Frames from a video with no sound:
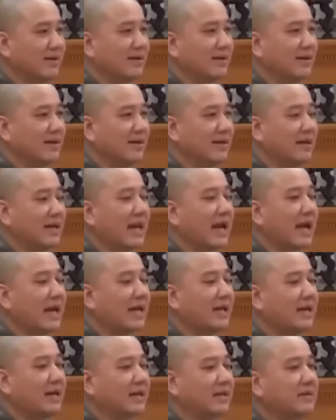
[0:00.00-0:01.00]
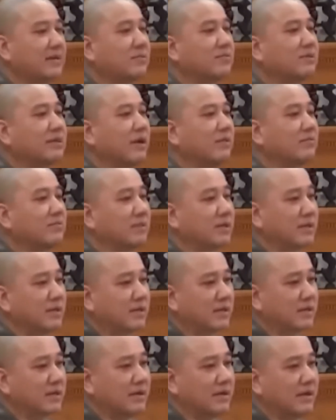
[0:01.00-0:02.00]
à, lai là nó giống giống vậy
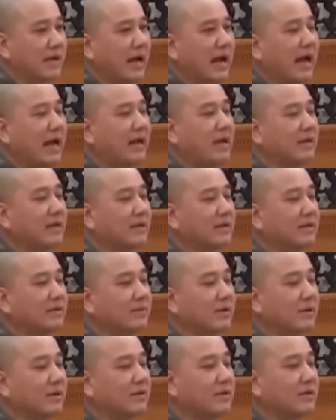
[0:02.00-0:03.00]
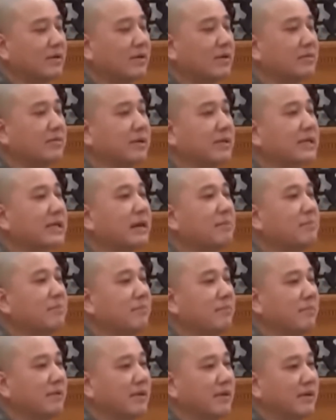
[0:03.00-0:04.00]
đó á là ngựa nó bị câm
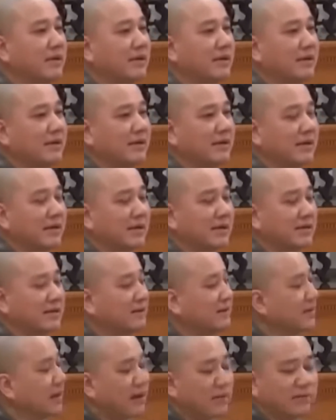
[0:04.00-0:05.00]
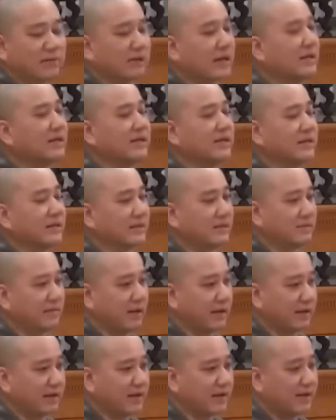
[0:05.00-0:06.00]
thì không thể dịch như
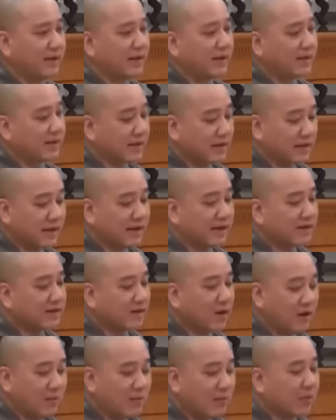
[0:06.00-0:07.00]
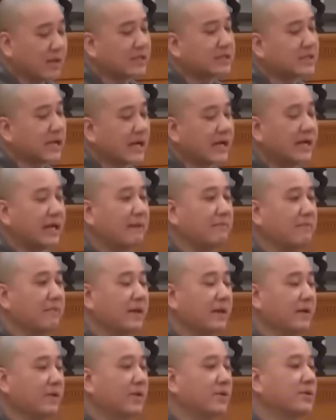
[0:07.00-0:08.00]
vậy cho nên có một cái sai
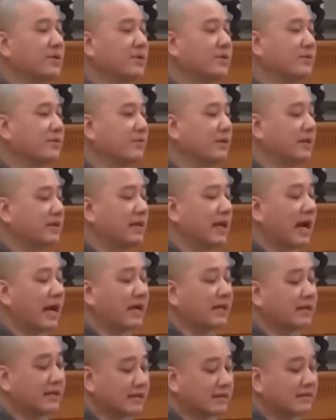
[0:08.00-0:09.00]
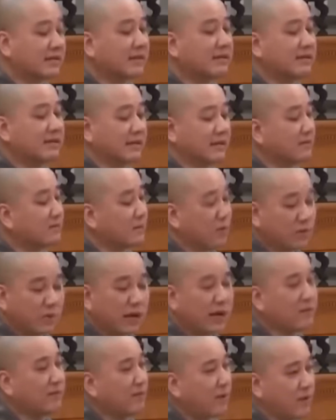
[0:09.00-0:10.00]
lầm là có nhiều vị đã dịch cái chữ vu
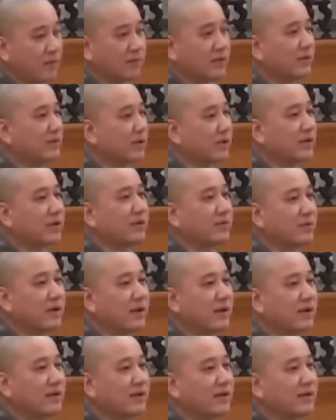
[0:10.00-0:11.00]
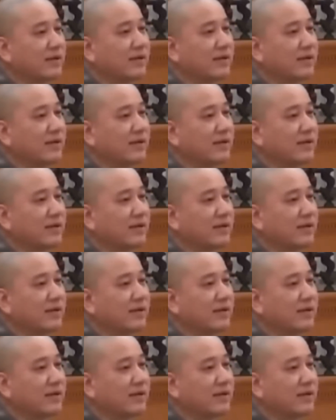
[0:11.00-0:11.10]
lan bồn theo cái kiểu đó, đó.